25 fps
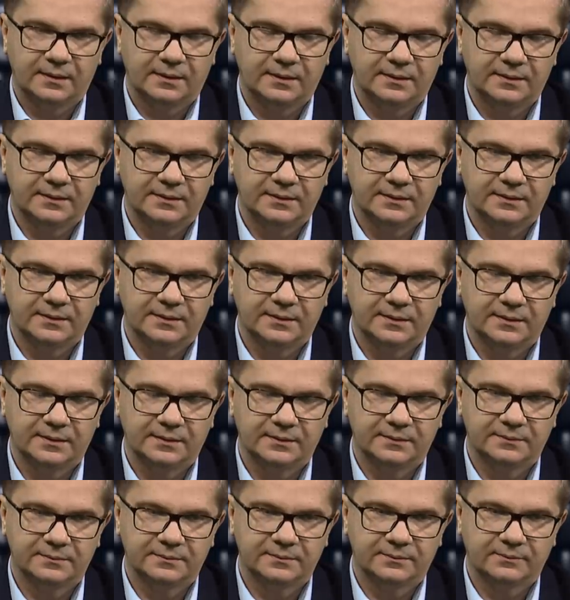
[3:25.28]
E,
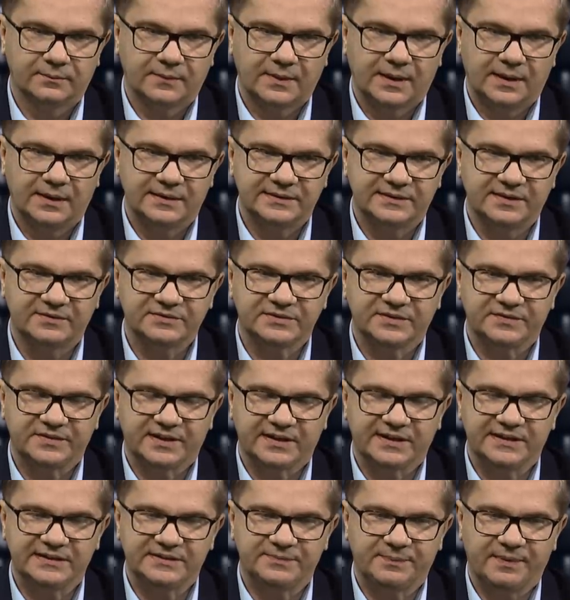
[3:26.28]
zawsze w
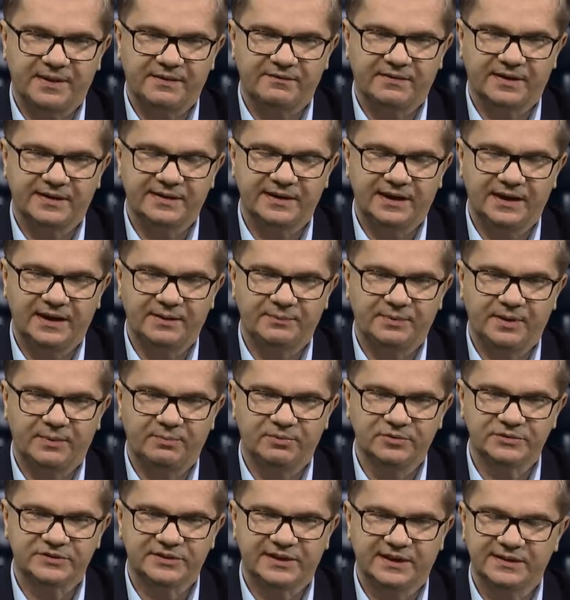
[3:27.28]
takich sprawach najlepiej
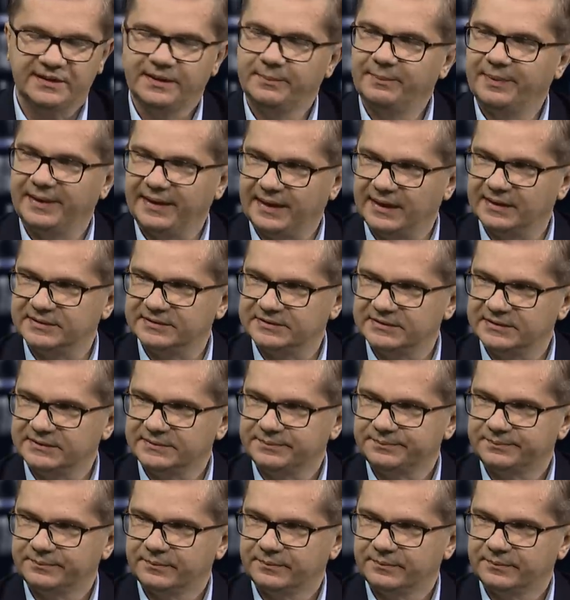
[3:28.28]
pójść śladem pieniędzy.